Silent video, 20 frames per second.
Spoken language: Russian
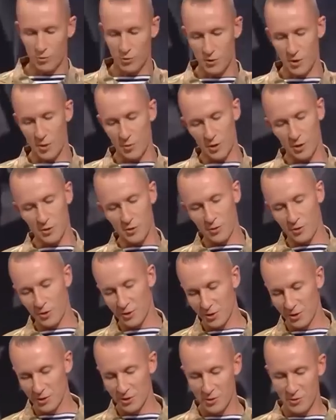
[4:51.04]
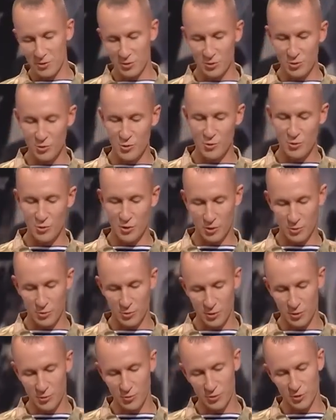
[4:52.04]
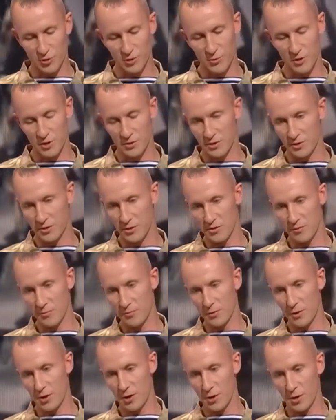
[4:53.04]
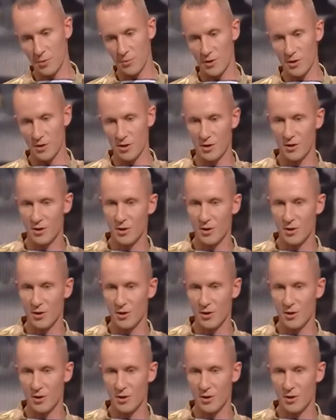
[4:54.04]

Вот я бы хотел рассказать историю, которая тоже связана с этим флагом.